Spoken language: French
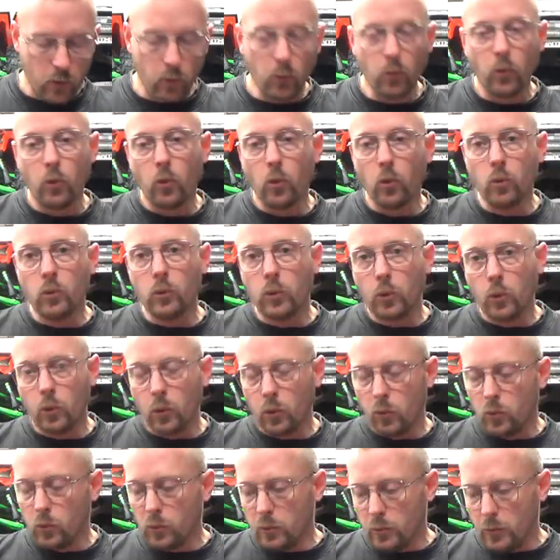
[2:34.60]
du tout au
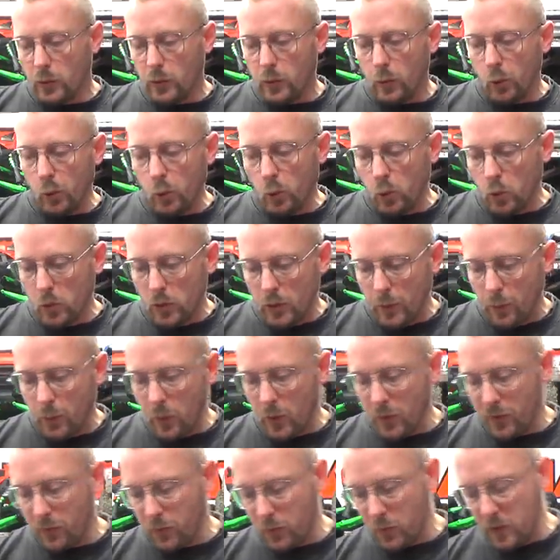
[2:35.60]
tout le look
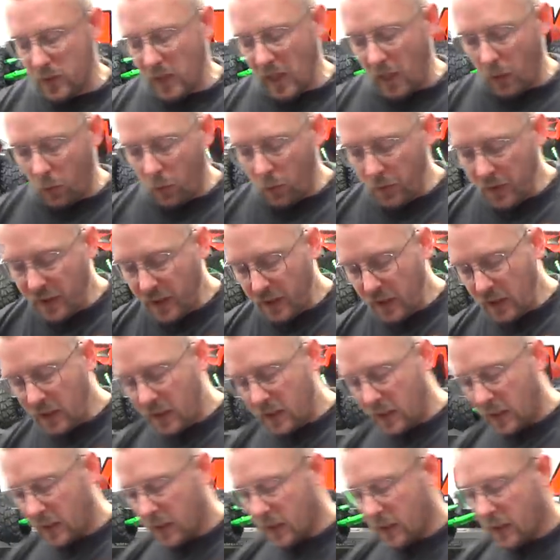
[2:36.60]
point de vue carreau. Il y a des,
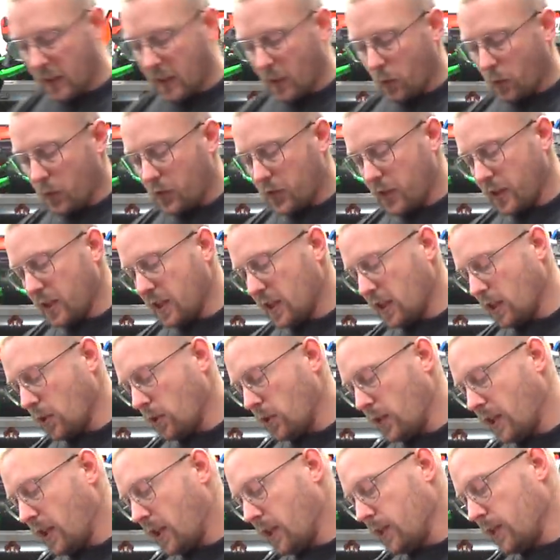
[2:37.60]
des carrosseries qui
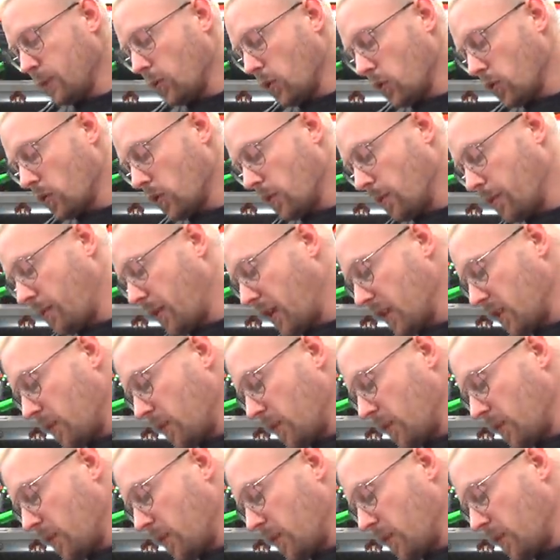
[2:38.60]
ont l'air immenses, comme par